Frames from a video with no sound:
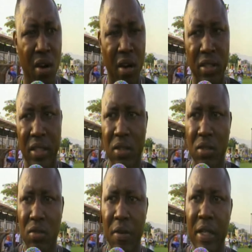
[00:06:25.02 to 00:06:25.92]
¿cierto?
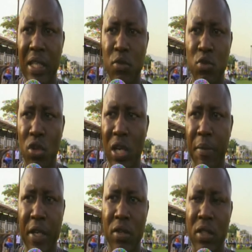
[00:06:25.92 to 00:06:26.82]
Todavía falta mucho
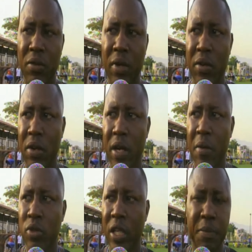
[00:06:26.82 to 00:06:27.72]
camino y bueno, ahora
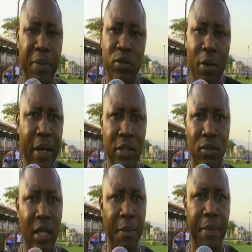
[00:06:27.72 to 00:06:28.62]
vamos a ir paso a paso.
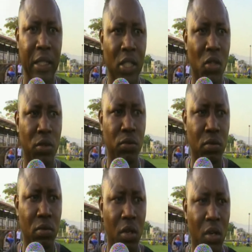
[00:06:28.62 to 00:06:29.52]
Cada partido es
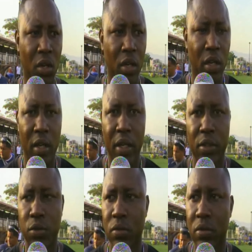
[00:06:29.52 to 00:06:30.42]
un
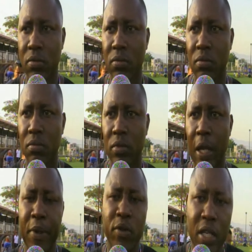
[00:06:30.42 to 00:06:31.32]
es una
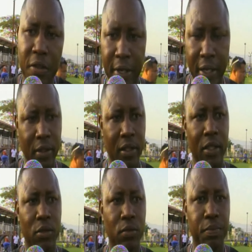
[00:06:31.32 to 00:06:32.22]
película diferente,
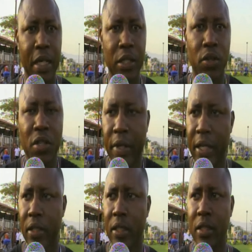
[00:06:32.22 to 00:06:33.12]
es un partido
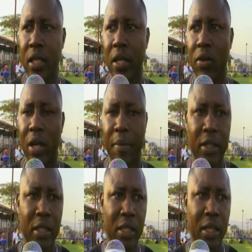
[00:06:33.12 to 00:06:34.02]
diferente, así que
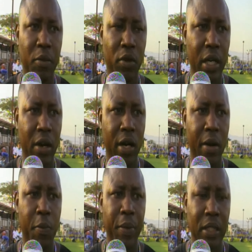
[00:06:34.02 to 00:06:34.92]
obviamente ya sabemos que ahora
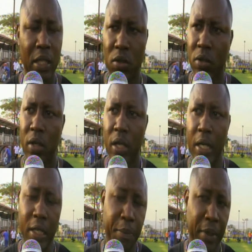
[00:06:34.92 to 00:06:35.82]
vamos pensando
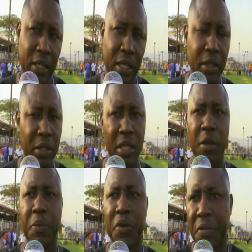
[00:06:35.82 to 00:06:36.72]
Independiente, un
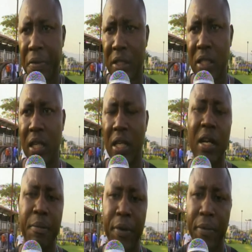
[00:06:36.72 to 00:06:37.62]
equipo difícil que es el
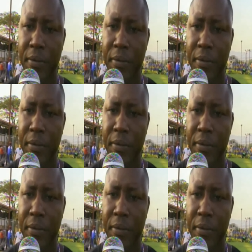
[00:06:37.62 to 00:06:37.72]
campeón.